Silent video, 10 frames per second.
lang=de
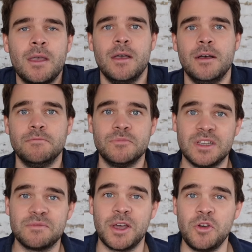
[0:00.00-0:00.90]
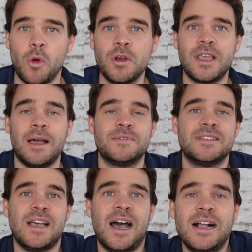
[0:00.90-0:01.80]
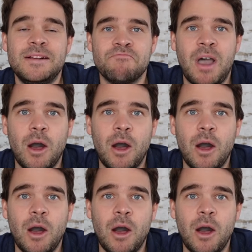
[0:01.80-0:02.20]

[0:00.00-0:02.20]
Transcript: ähm, dass man Non-Gap-Zahlen